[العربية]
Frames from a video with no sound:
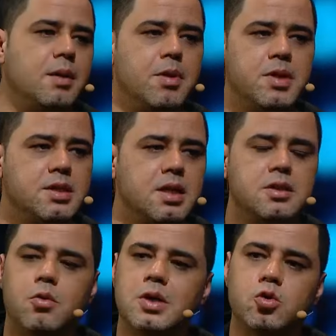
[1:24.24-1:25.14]
عبر منصات
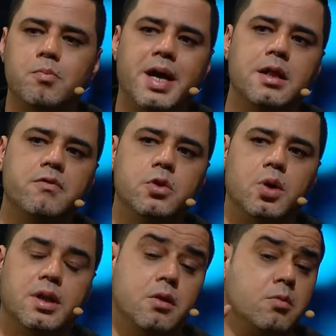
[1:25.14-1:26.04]
التواصل بعض
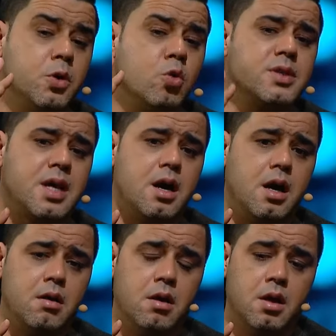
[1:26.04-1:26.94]
الفيديوهات لانه بكل
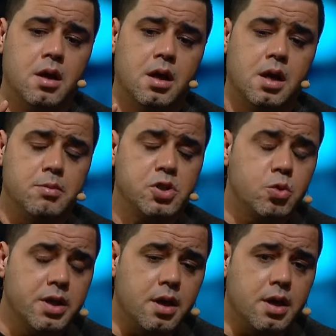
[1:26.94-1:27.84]
صراحه قبل
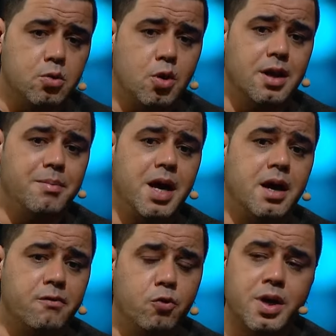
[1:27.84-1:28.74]
شوي كنهضروا على
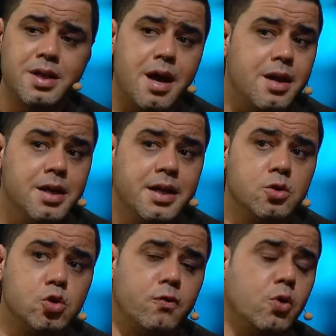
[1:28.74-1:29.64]
المعارف وكذا انا اللي
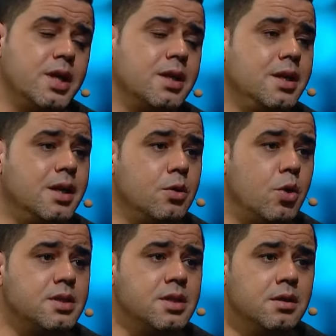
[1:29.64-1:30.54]
كنشوفه كيضيع لي
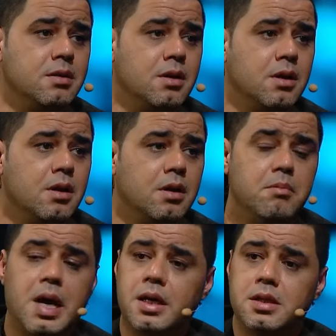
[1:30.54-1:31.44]
وقتي
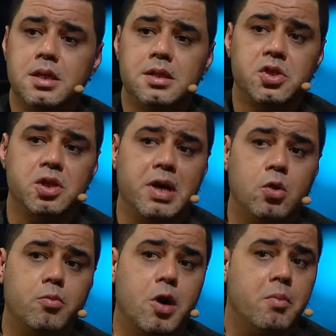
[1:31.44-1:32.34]
ما غيعطيني حتى شي
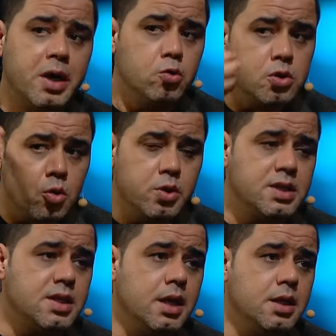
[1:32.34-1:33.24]
معلومه وما عندوش
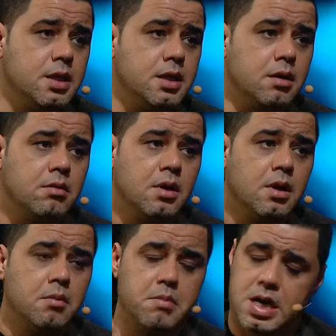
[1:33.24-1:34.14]
رؤيه تحليليه
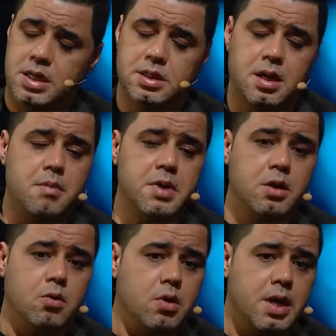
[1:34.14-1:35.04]
مع
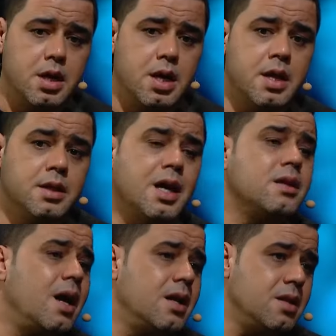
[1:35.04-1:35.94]
احترامي له انا انا
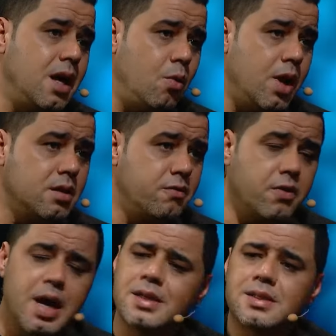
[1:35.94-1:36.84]
دغدغه العواطف
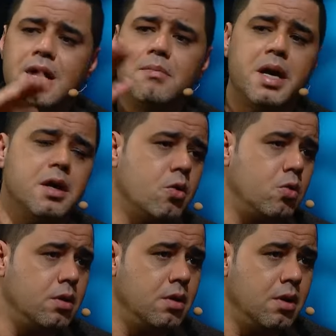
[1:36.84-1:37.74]
اسهل ما
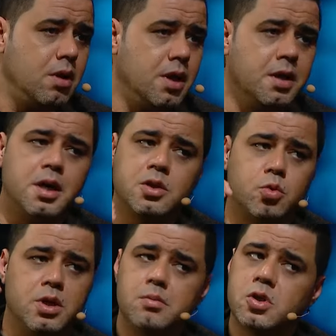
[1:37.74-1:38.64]
يكون انك
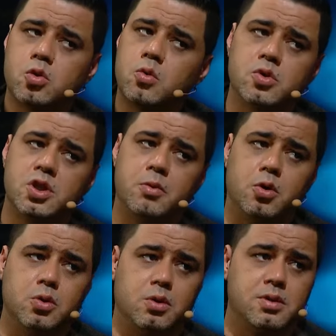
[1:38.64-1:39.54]
تولي مشهور وتجيب
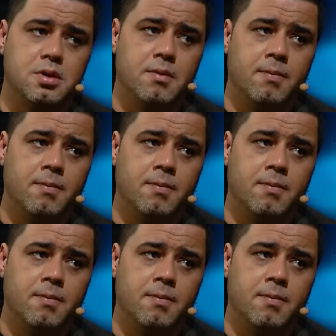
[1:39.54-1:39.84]
لودونس